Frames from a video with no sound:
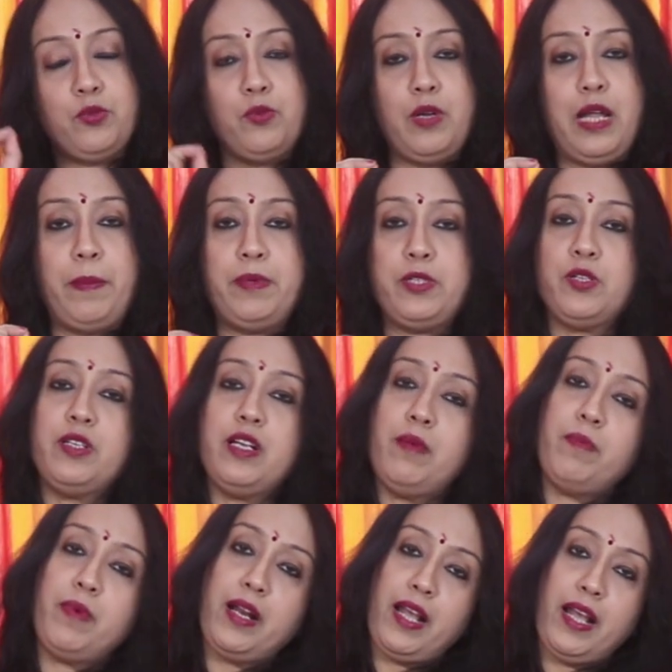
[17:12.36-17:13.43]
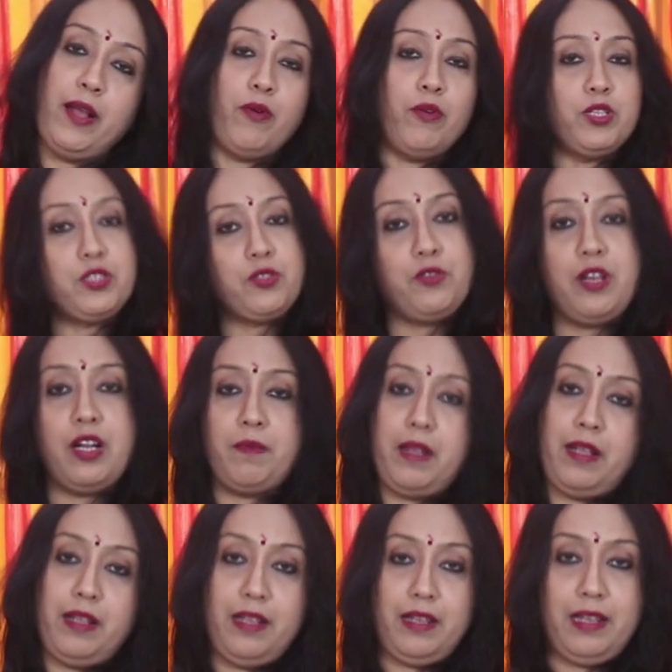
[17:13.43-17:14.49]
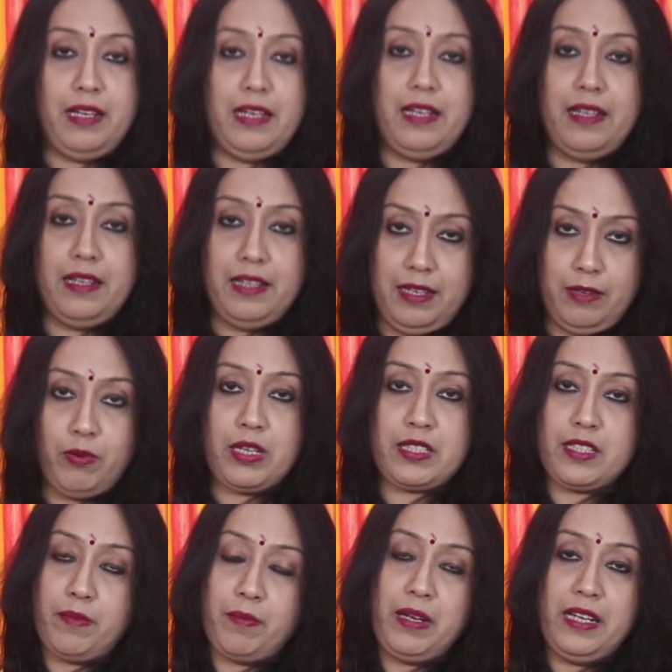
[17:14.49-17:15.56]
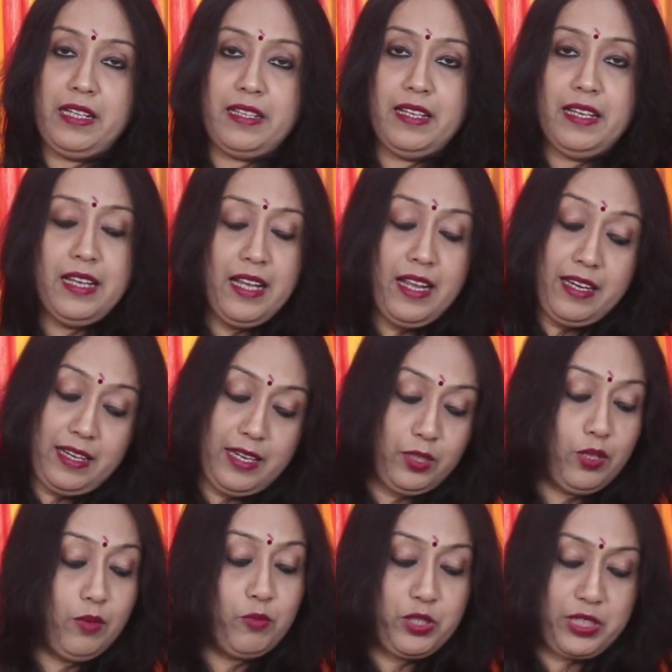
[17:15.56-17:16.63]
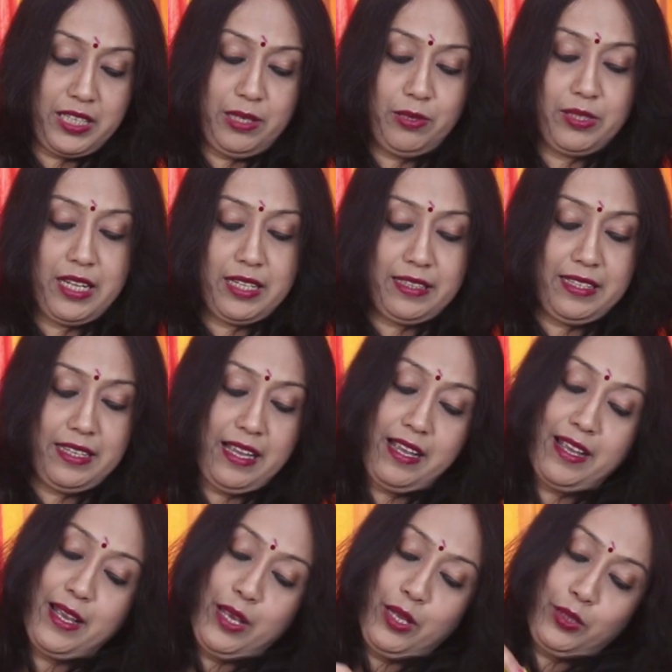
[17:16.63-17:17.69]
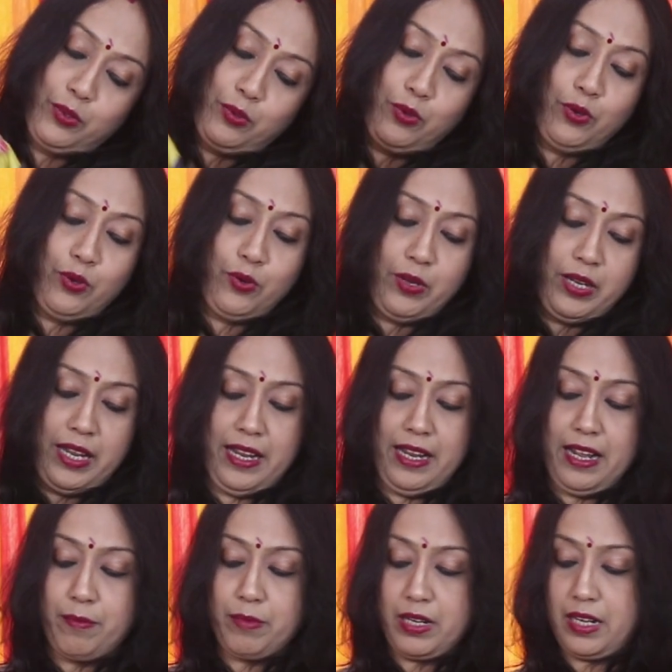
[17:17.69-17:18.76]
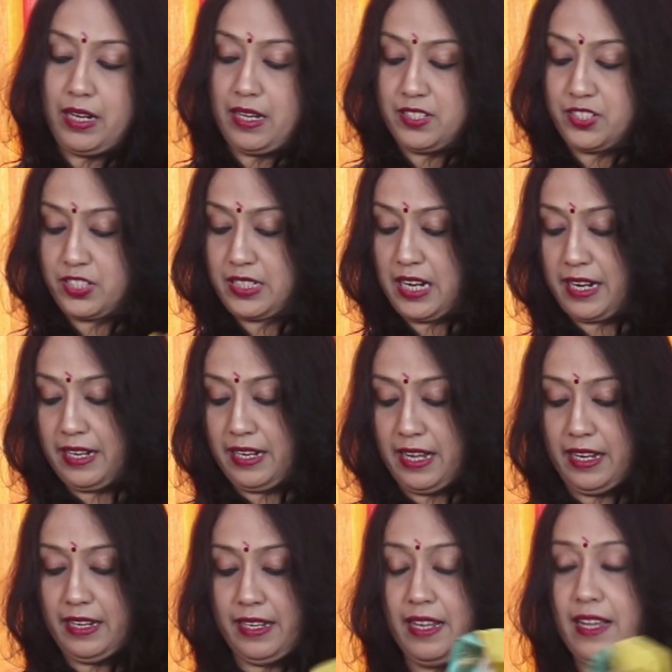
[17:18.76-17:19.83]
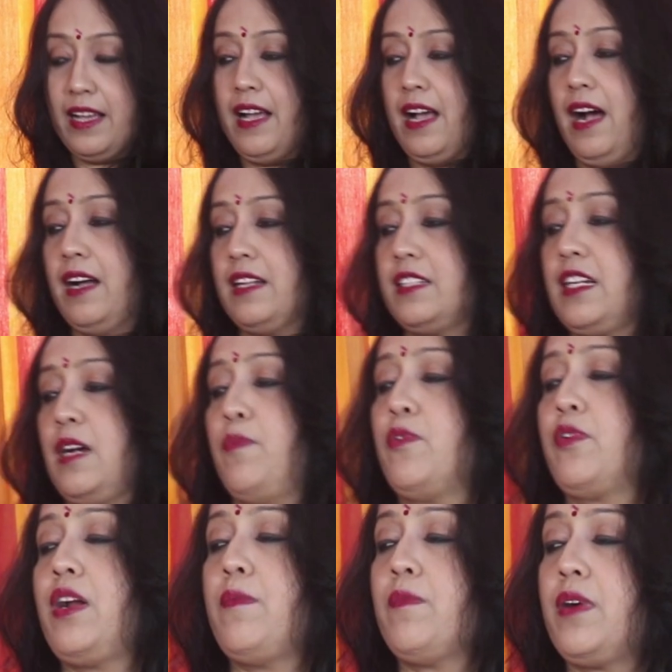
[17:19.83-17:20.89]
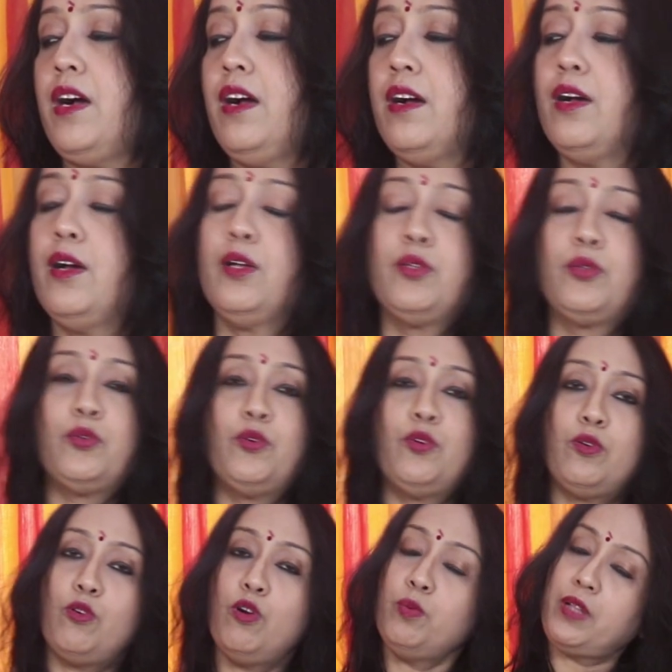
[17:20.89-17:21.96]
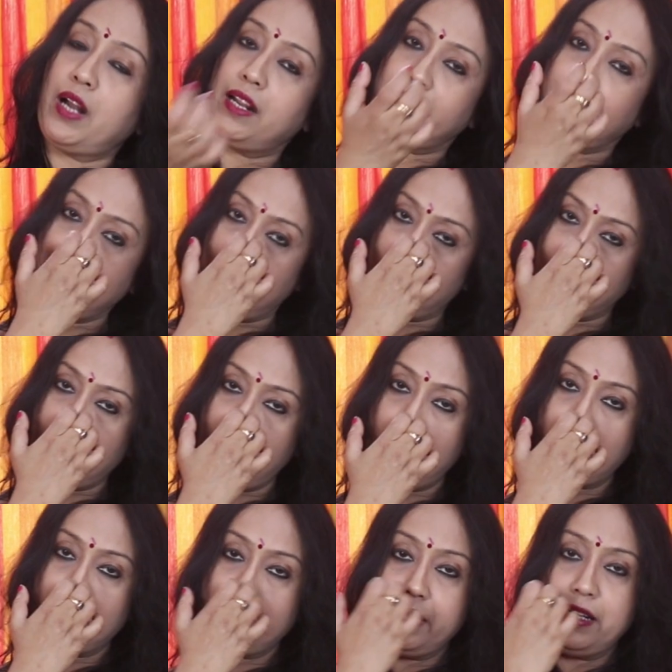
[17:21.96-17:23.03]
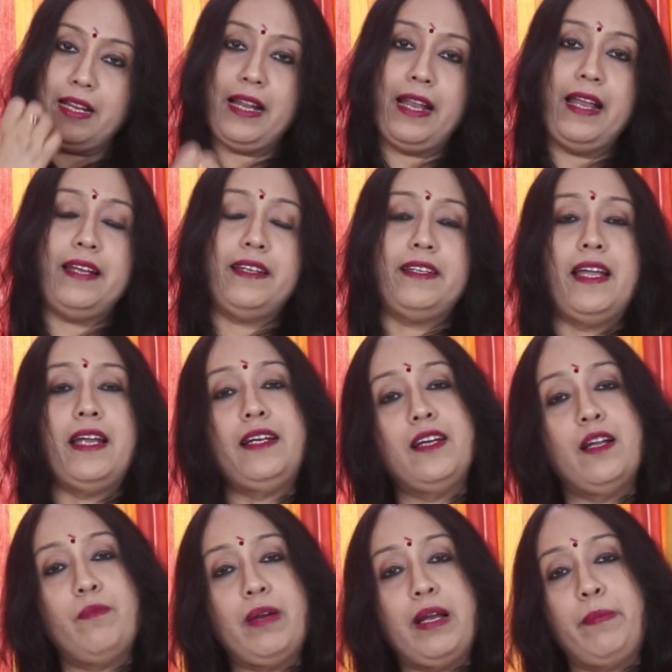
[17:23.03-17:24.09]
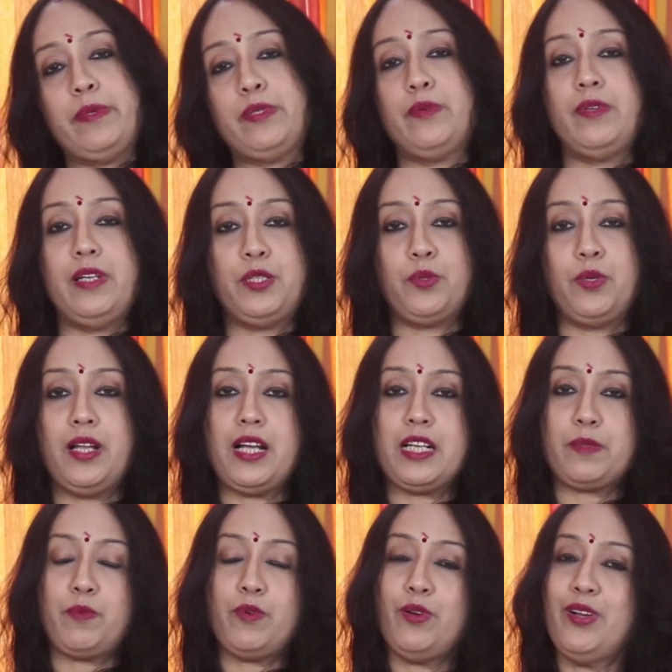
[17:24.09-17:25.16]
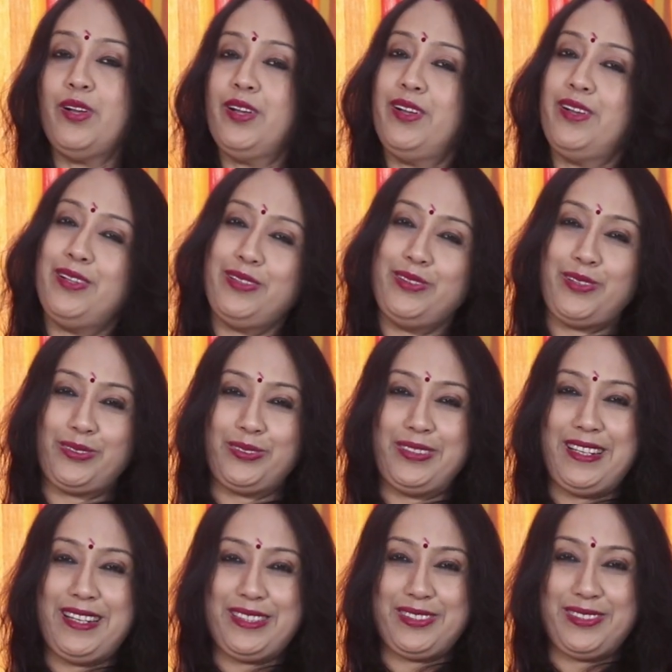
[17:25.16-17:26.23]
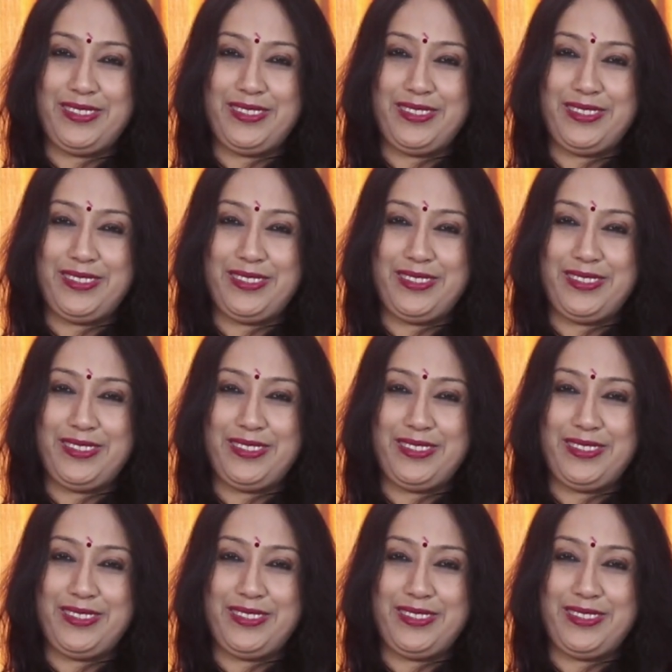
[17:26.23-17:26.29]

जो एपिसोड नंबर है वो ज़रूर हमें व्हाट्सएप भी लिखिए नहीं तो मुश्किल हो जाती है तो ये हमको लास्ट साड़ी है ये आज का प्रोग्राम का तो खूब তাড়াতাড়ি हमारा আমাদের एट नम्बर एपिसोड नहीं चले आसब আসবো ততদিনের